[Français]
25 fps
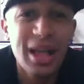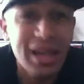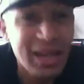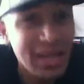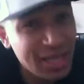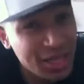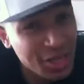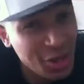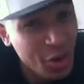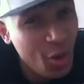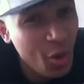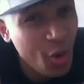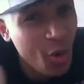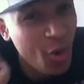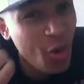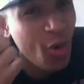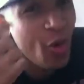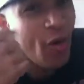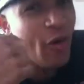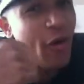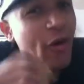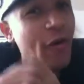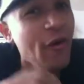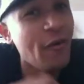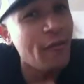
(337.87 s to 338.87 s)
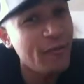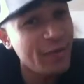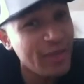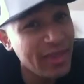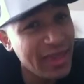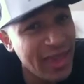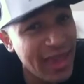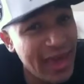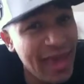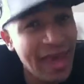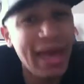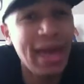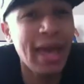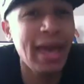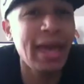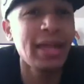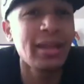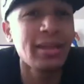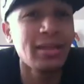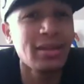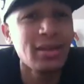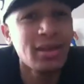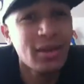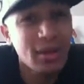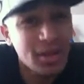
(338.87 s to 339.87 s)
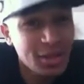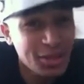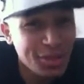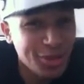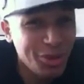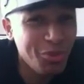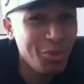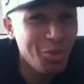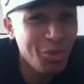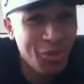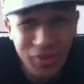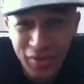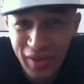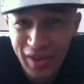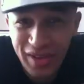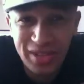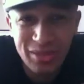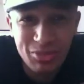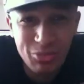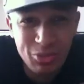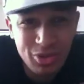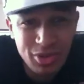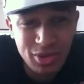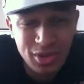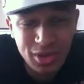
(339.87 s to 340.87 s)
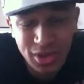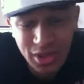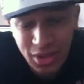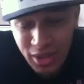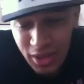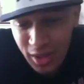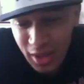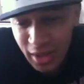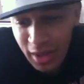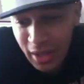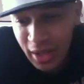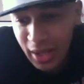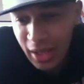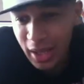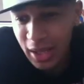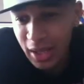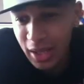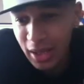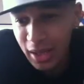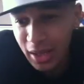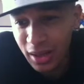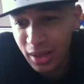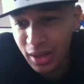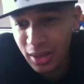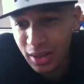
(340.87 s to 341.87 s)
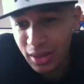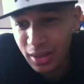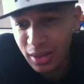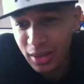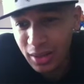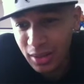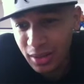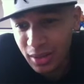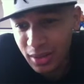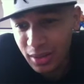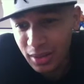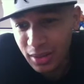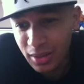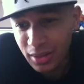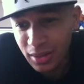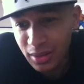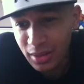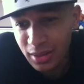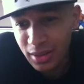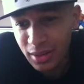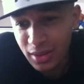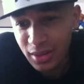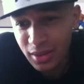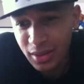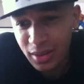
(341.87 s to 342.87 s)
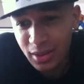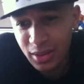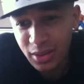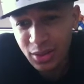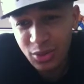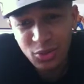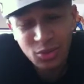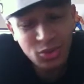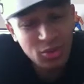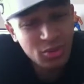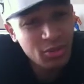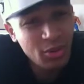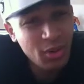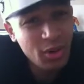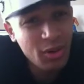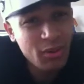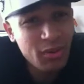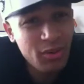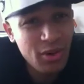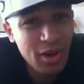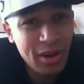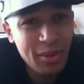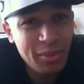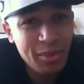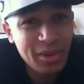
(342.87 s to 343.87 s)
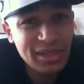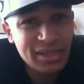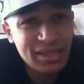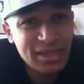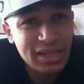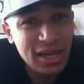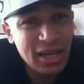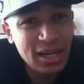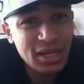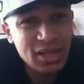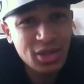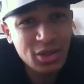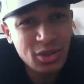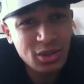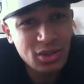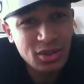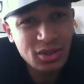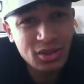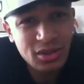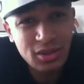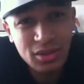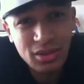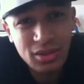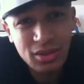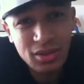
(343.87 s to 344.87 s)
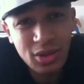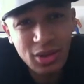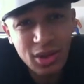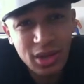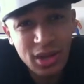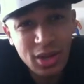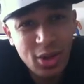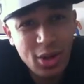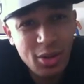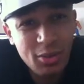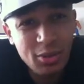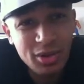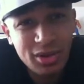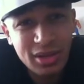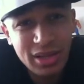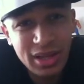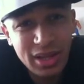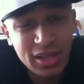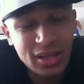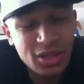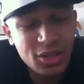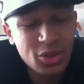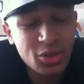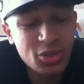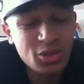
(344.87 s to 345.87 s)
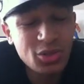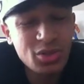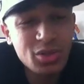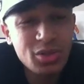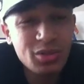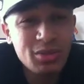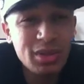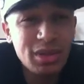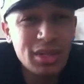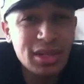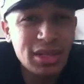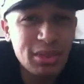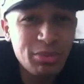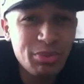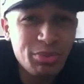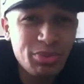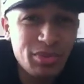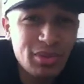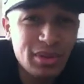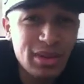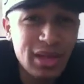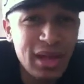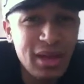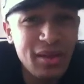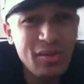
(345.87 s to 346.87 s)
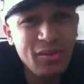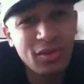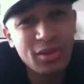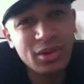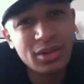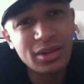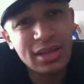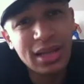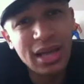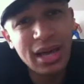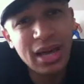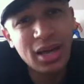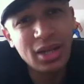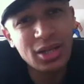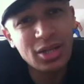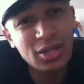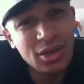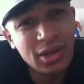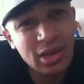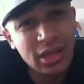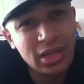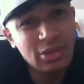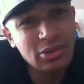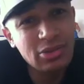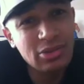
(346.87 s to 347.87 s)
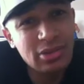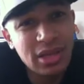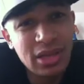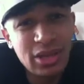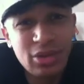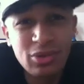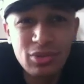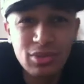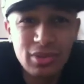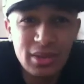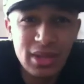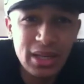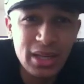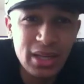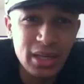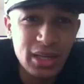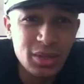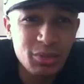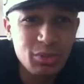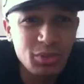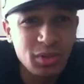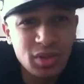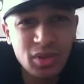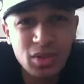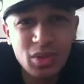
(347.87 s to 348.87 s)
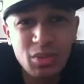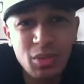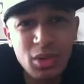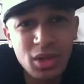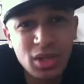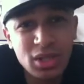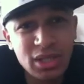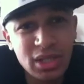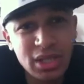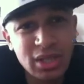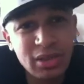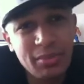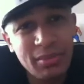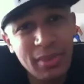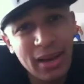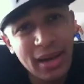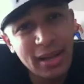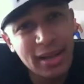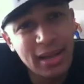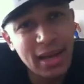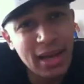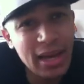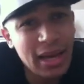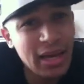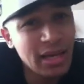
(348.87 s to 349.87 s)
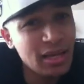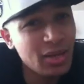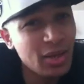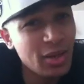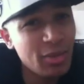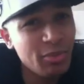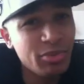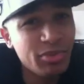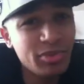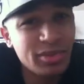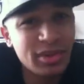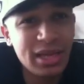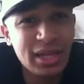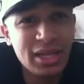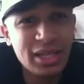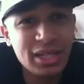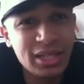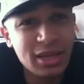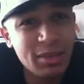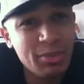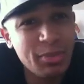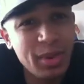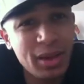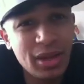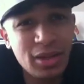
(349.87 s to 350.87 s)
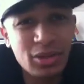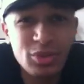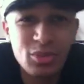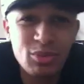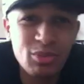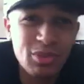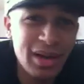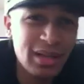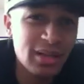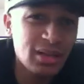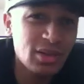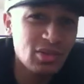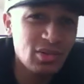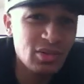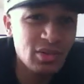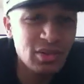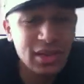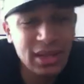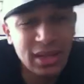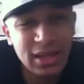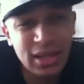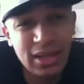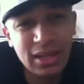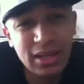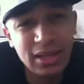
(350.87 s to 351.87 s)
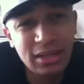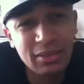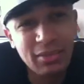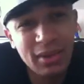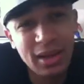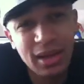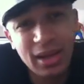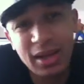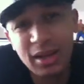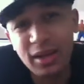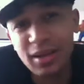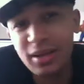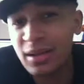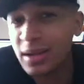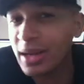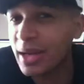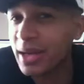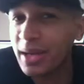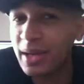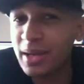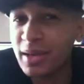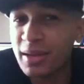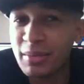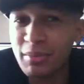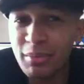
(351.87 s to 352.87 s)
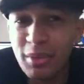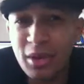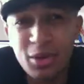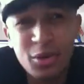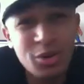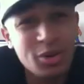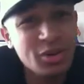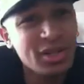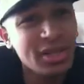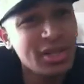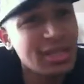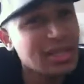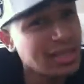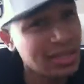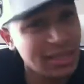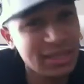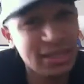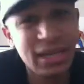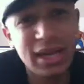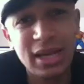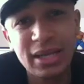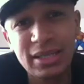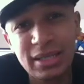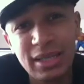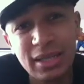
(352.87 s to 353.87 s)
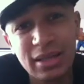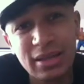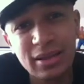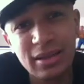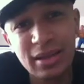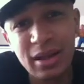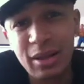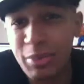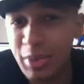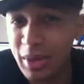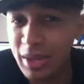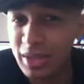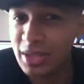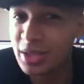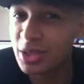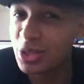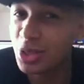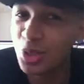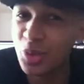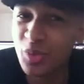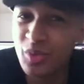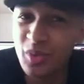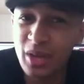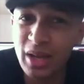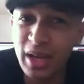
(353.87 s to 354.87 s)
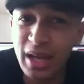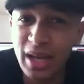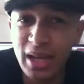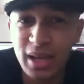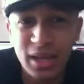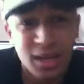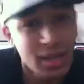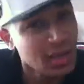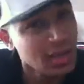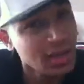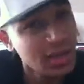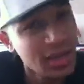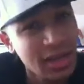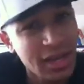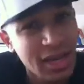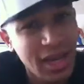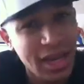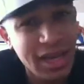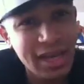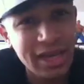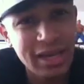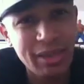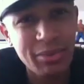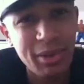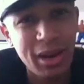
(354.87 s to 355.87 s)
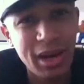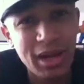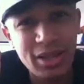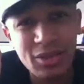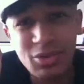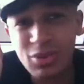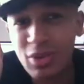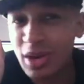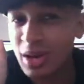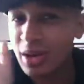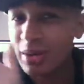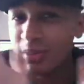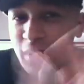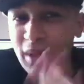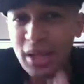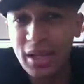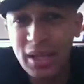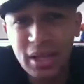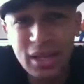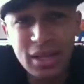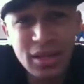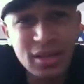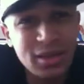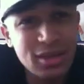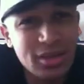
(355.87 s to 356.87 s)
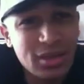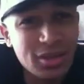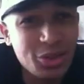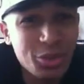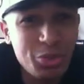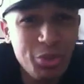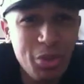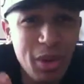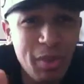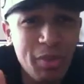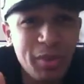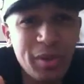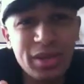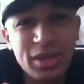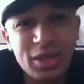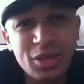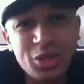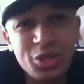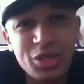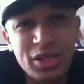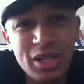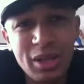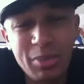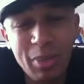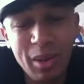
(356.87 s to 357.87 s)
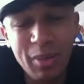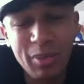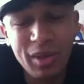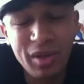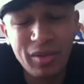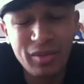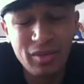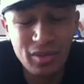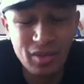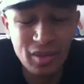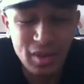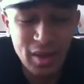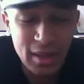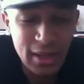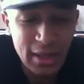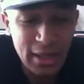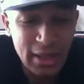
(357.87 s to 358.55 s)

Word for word: Les gens reviennent sur mon Facebook. Euh, ou m'envoient un message euh, dans les commentaires sur YouTube et dit putain Vantard j'aurais dû t'écouter, je me suis mangé une banane, euh, putain j'ai perdu ma thune, nanani, ben eh, mes chroniques ça sert à ça, hein. après si tu veux y aller, libre à toi mais tu pourras pas dire que je t'ai pas prévenu.